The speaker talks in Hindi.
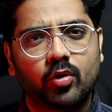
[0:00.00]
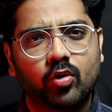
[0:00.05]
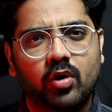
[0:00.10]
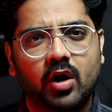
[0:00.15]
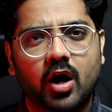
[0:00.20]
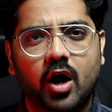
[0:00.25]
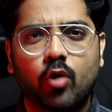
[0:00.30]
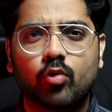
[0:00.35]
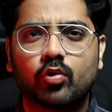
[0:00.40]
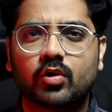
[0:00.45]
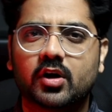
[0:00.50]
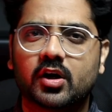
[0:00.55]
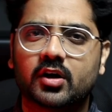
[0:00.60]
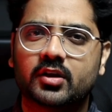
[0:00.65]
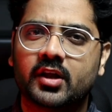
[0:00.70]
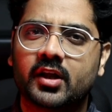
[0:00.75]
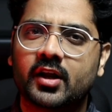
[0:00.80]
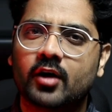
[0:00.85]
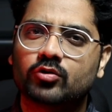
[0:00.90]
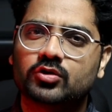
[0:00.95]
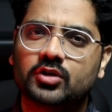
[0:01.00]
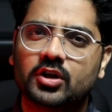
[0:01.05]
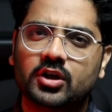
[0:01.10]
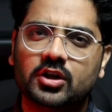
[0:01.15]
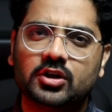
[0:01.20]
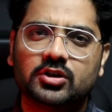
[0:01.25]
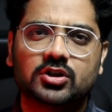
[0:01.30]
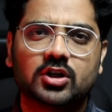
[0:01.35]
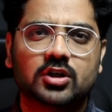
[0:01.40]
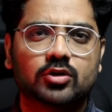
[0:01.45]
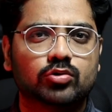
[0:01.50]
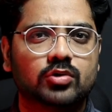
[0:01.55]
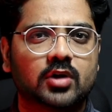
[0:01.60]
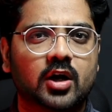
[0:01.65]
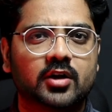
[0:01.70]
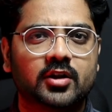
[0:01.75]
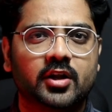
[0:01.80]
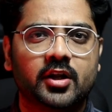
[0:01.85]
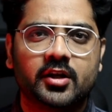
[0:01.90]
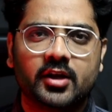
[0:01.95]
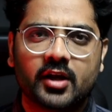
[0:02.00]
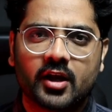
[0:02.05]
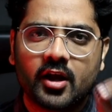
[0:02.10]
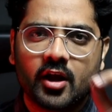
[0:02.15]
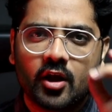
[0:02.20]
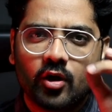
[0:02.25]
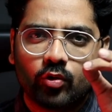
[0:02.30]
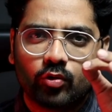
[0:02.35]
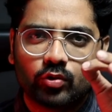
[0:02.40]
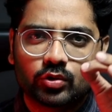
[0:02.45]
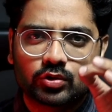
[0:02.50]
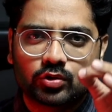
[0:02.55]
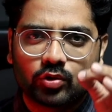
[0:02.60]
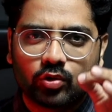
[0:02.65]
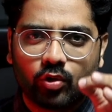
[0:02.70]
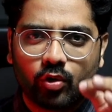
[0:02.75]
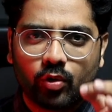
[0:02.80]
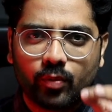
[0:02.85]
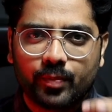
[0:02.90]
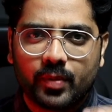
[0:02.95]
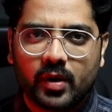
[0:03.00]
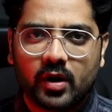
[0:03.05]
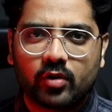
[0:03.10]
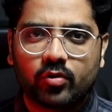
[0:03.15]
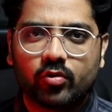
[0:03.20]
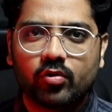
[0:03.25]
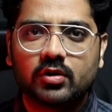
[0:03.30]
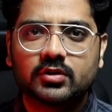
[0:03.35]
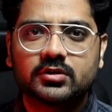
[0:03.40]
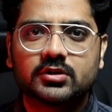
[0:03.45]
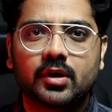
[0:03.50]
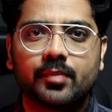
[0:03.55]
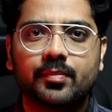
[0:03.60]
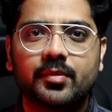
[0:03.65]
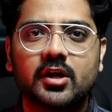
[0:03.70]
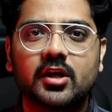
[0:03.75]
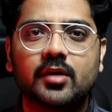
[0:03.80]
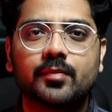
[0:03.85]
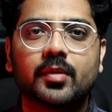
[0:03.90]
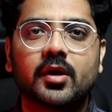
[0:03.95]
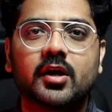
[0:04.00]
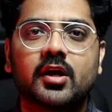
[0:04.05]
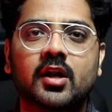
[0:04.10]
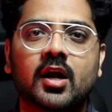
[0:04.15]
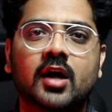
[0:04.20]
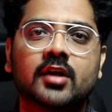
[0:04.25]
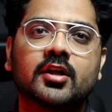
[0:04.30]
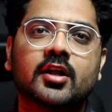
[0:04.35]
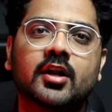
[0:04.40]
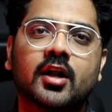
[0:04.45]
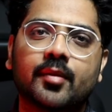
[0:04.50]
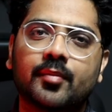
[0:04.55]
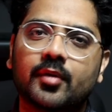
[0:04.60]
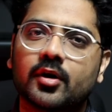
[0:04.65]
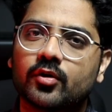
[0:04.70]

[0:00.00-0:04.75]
बिल्कुल आउट कर देना है उसकी इज्जत उतार देनी है उसको बिल्कुल ज़मीन पर गिरा देना है